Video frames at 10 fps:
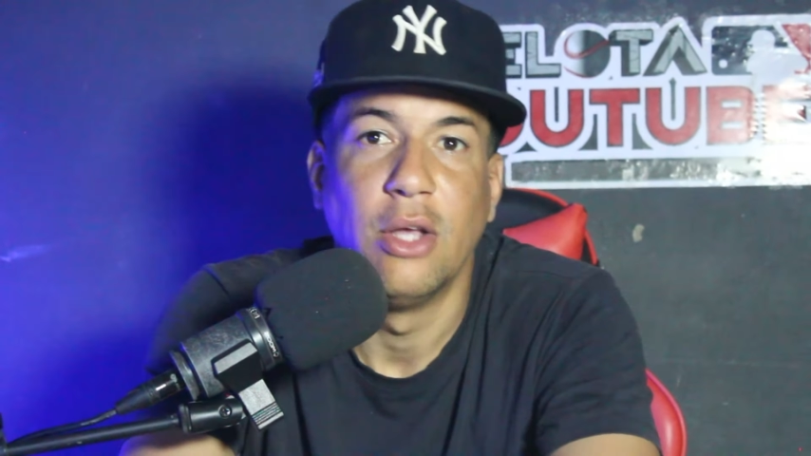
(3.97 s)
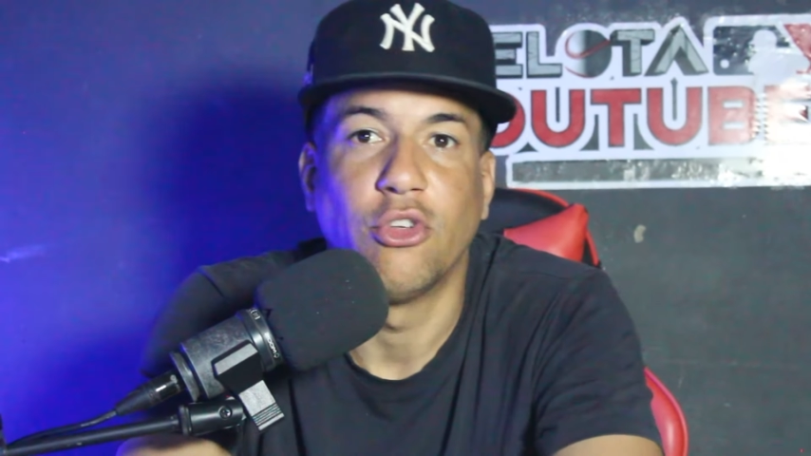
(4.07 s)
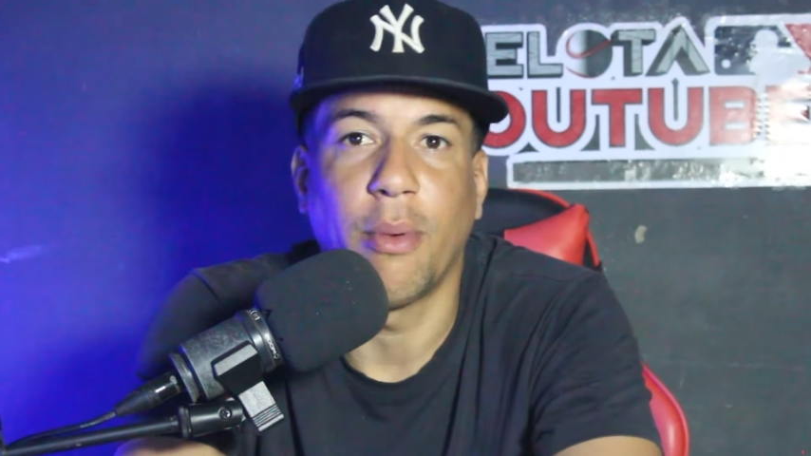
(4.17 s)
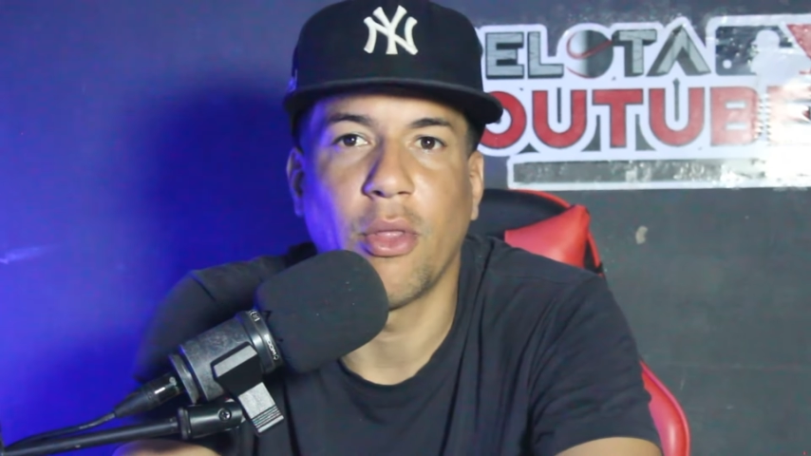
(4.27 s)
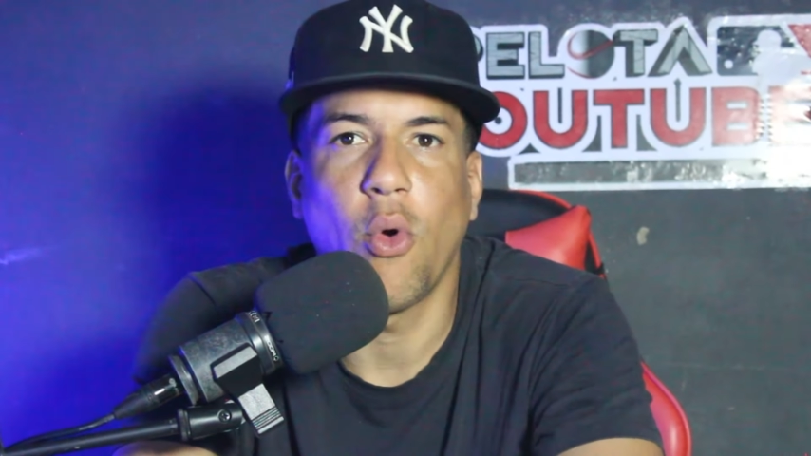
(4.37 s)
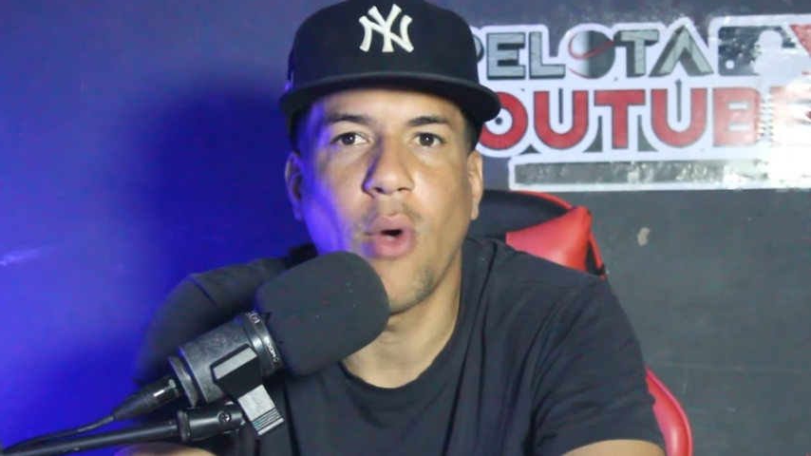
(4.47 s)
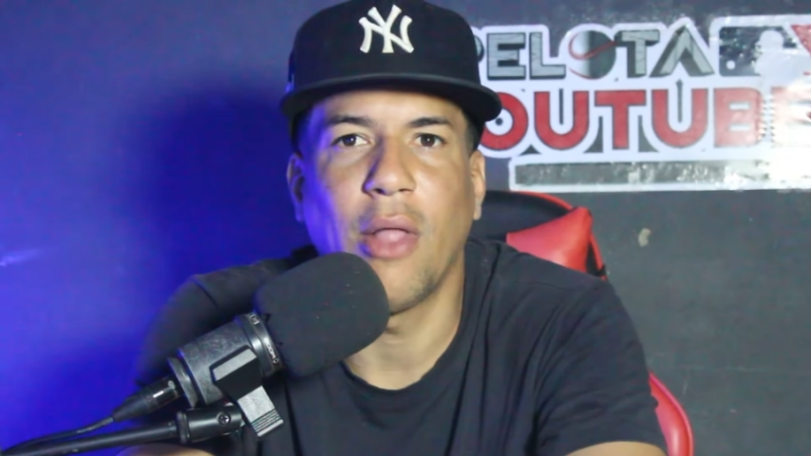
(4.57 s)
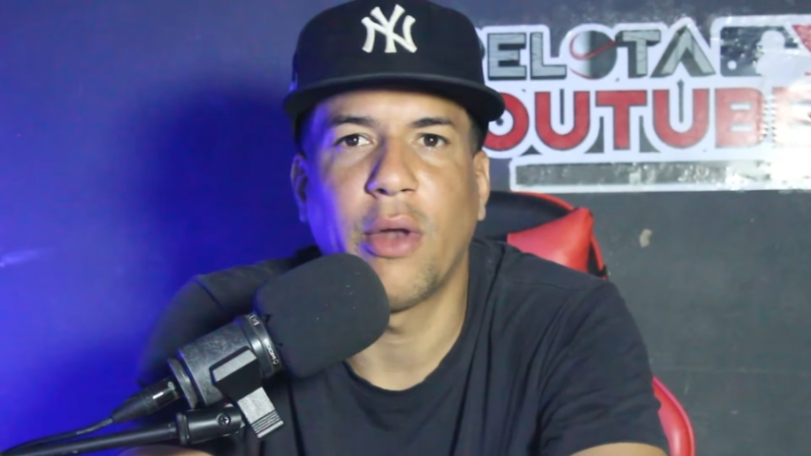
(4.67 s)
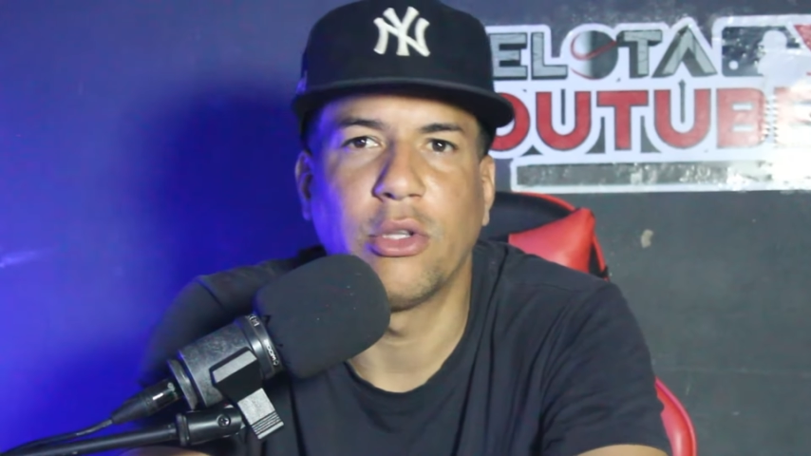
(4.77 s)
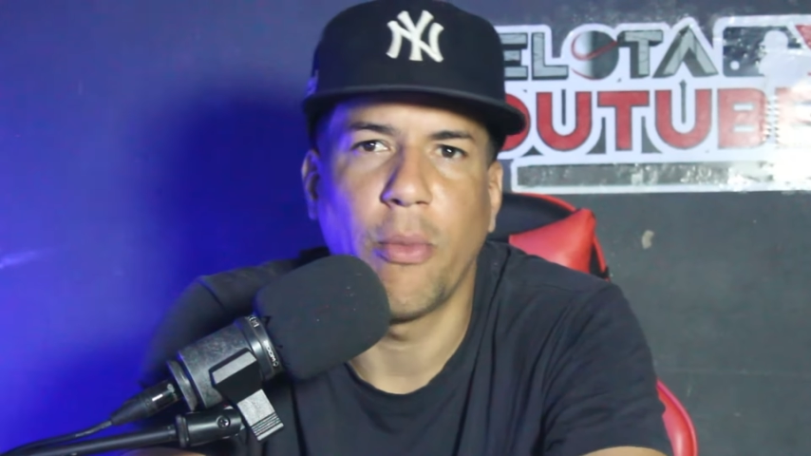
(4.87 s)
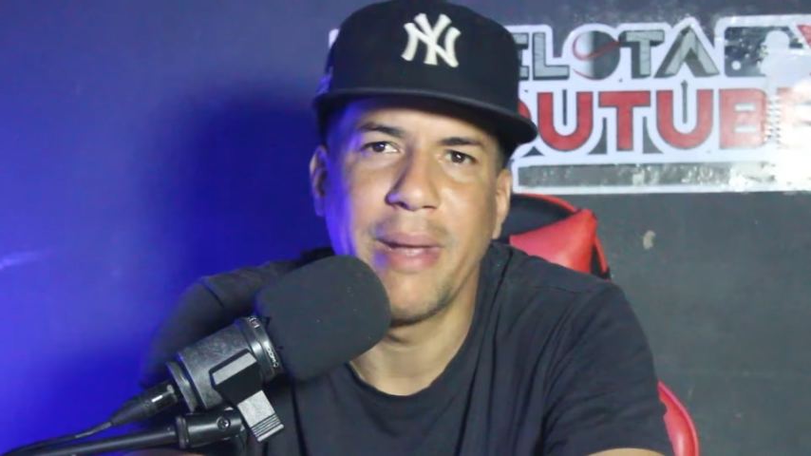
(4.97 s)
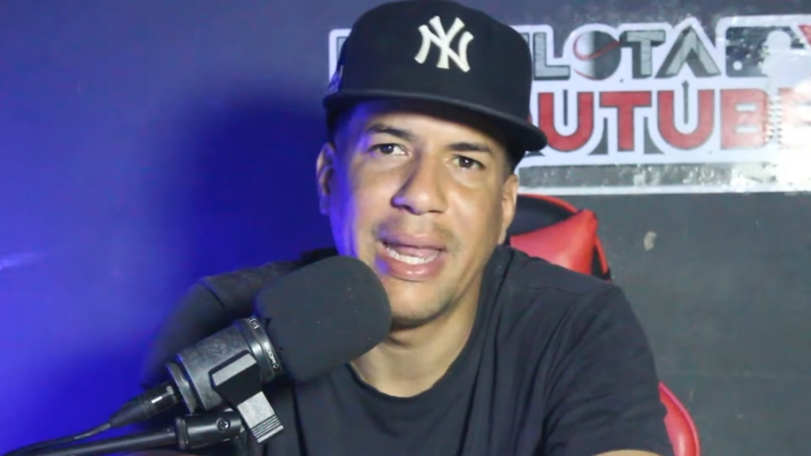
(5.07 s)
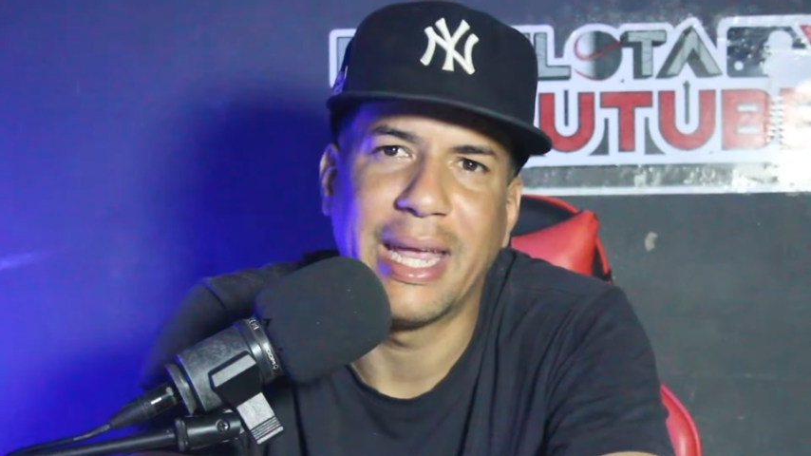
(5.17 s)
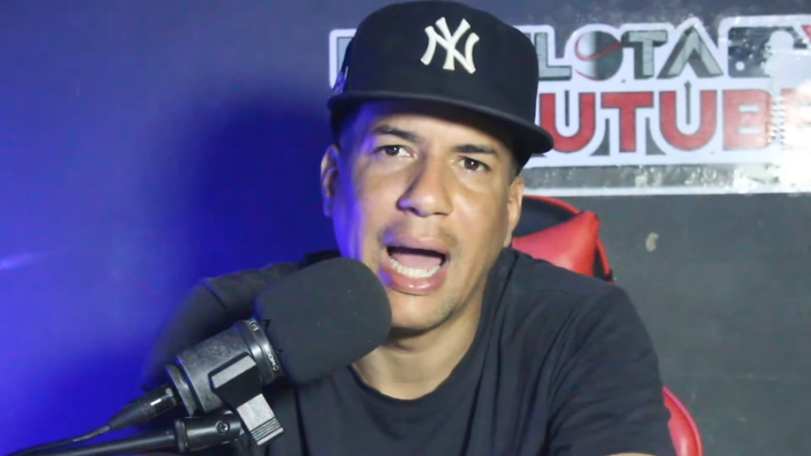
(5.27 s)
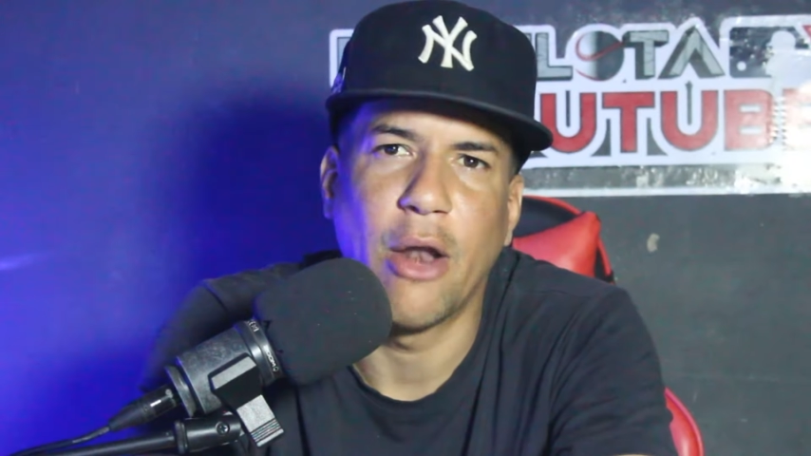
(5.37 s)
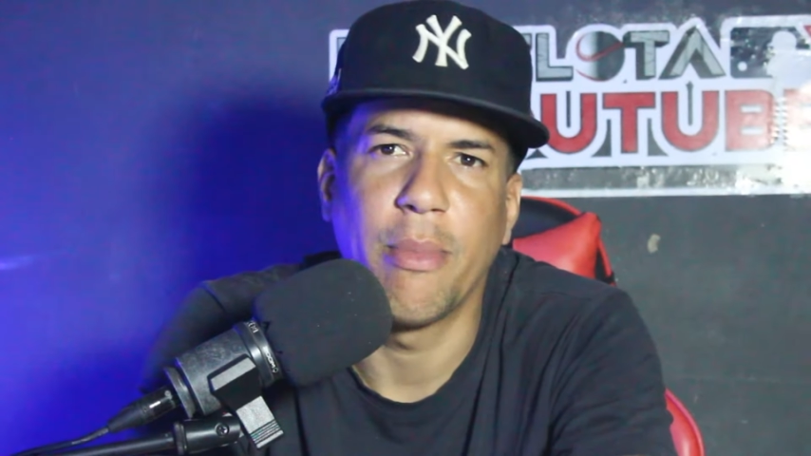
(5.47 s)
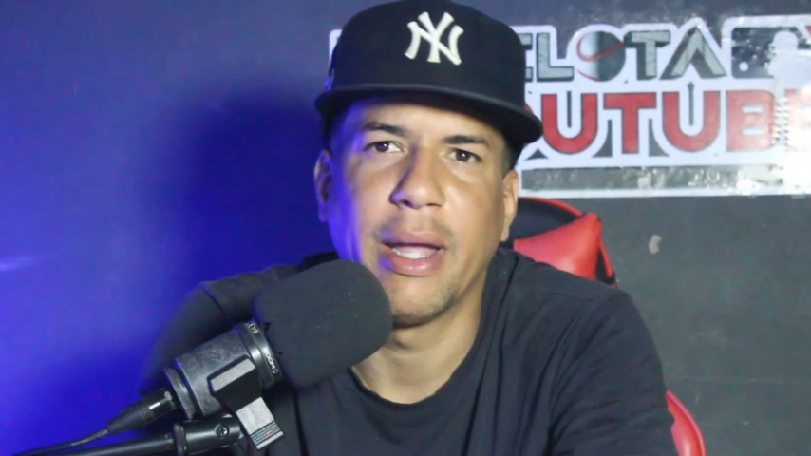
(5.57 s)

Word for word: sobre dos jugadores dominicanos,